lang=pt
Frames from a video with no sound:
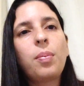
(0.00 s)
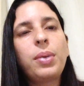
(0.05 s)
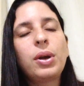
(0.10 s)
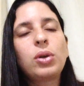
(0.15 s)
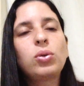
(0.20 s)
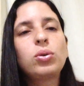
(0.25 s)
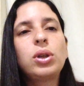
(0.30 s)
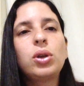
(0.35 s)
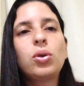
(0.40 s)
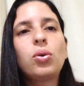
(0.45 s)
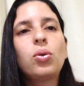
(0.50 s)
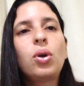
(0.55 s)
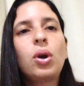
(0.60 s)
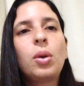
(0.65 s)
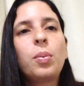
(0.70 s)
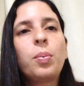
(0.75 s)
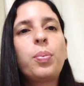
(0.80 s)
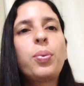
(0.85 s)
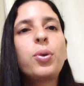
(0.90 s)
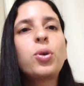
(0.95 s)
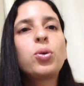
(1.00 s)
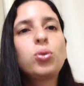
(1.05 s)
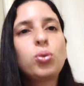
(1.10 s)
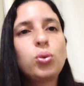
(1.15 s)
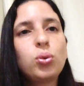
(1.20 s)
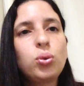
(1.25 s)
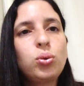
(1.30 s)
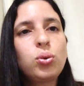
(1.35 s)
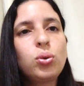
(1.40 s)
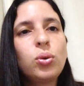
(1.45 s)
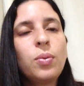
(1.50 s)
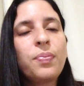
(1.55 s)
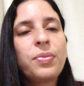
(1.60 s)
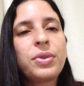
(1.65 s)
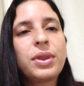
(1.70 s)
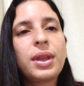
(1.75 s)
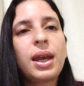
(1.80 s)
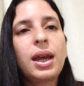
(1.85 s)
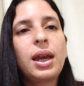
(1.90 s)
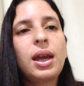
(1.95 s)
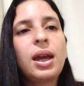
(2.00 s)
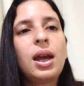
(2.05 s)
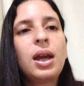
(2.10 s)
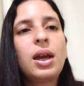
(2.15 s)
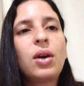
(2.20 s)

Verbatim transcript: pelo teu produto, né?